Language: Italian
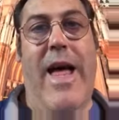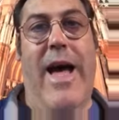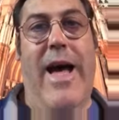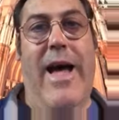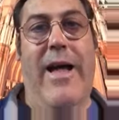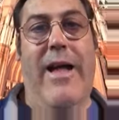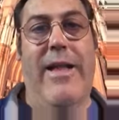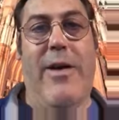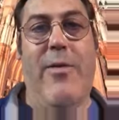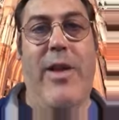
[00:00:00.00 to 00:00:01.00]

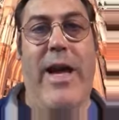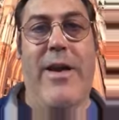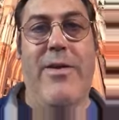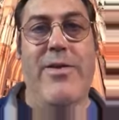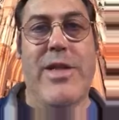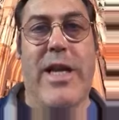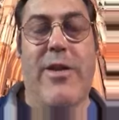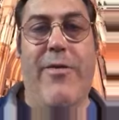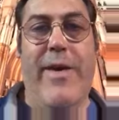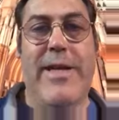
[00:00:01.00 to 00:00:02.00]
ad Agugliano
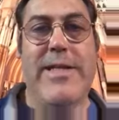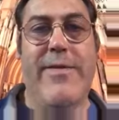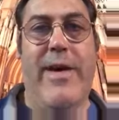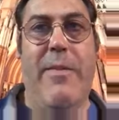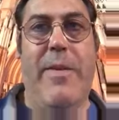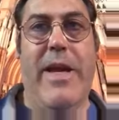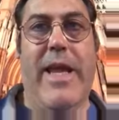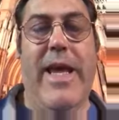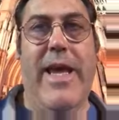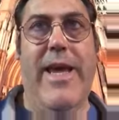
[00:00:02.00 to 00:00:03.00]
Gelato Festival
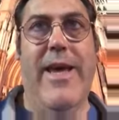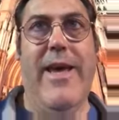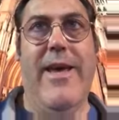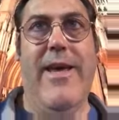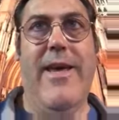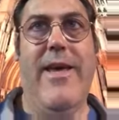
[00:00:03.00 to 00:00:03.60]
perché